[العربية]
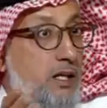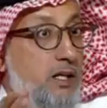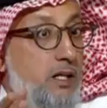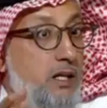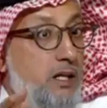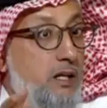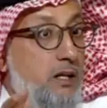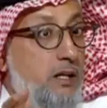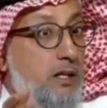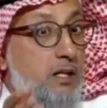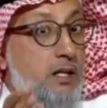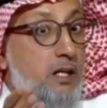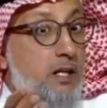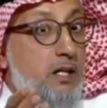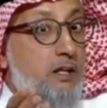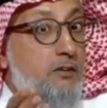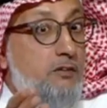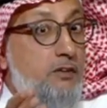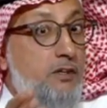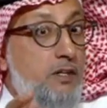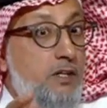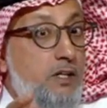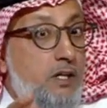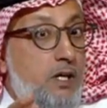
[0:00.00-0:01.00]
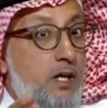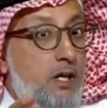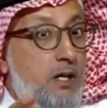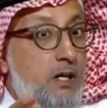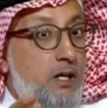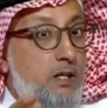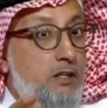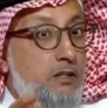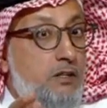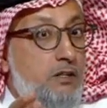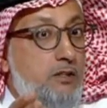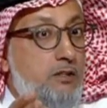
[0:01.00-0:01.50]
يعني الفكرة
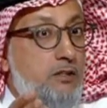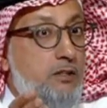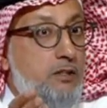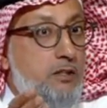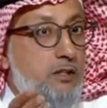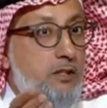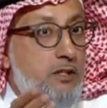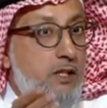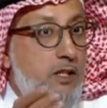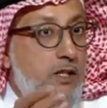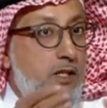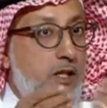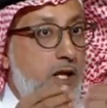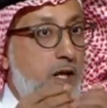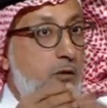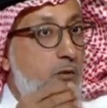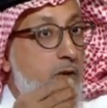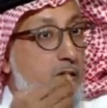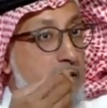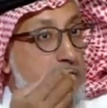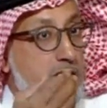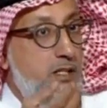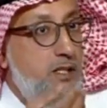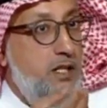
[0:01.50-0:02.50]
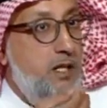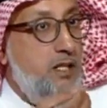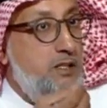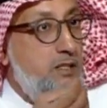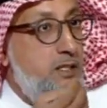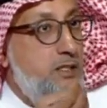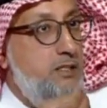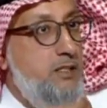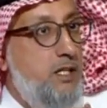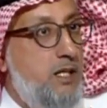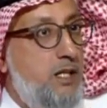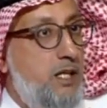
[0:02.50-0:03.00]
أنت يعني أواجه
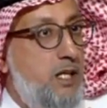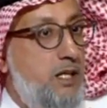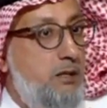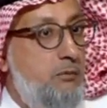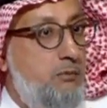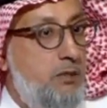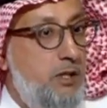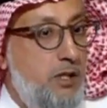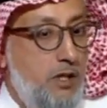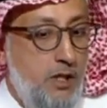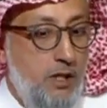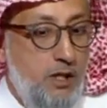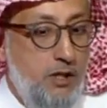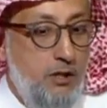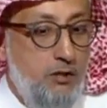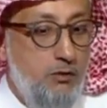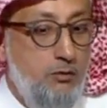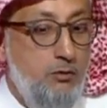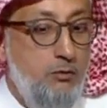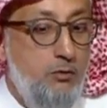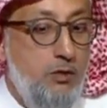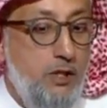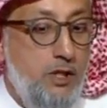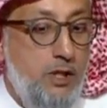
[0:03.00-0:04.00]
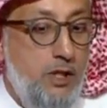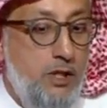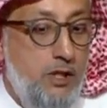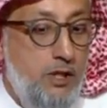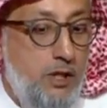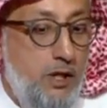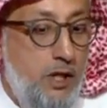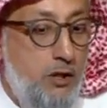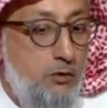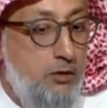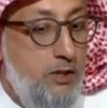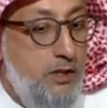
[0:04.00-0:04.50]
ناس أجي أكلمه يقول
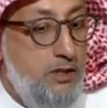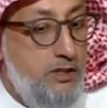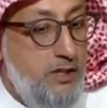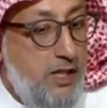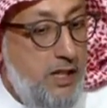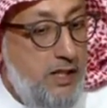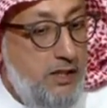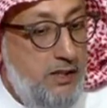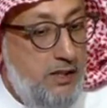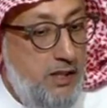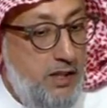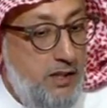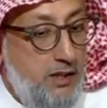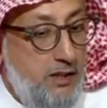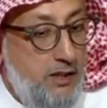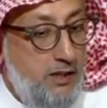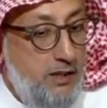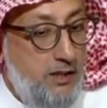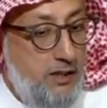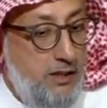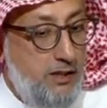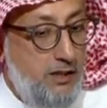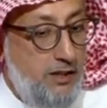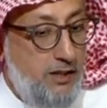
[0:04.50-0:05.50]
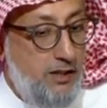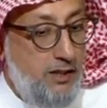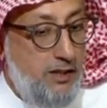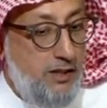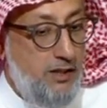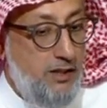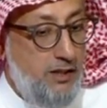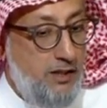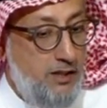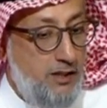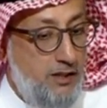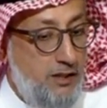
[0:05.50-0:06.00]
والله أقول له سألت
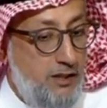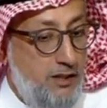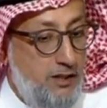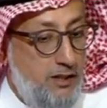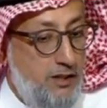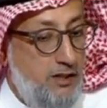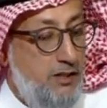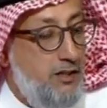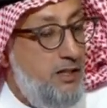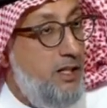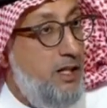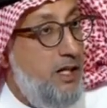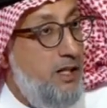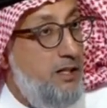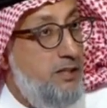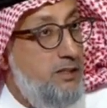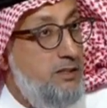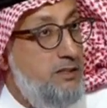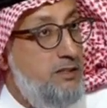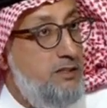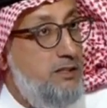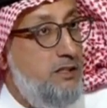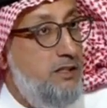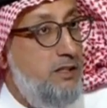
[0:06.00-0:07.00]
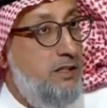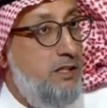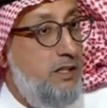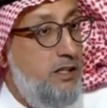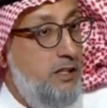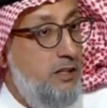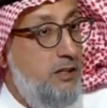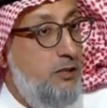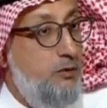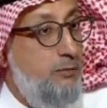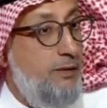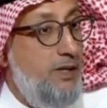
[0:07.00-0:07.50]
الكلاينتس
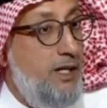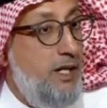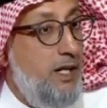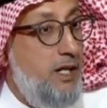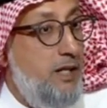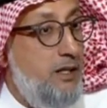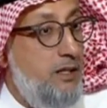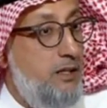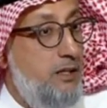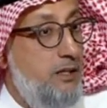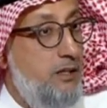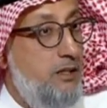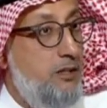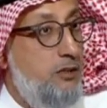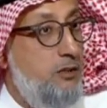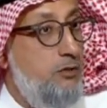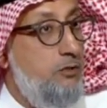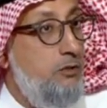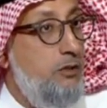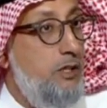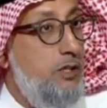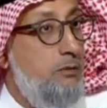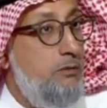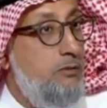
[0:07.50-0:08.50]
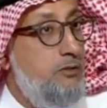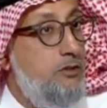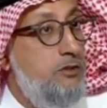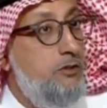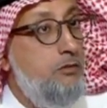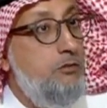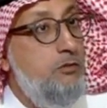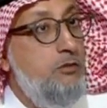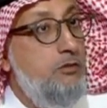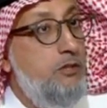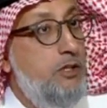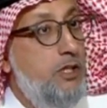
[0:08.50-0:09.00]
العملاء حقينك يقول إيه، بس
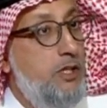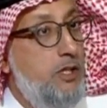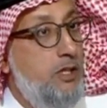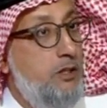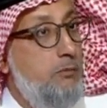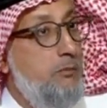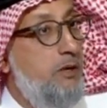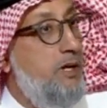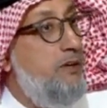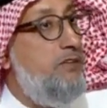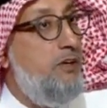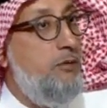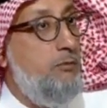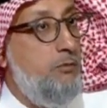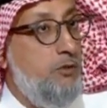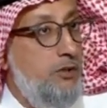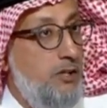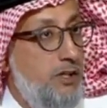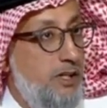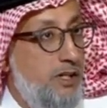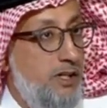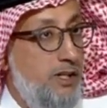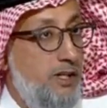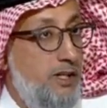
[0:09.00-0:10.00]
يقولون كذا ما يفهمون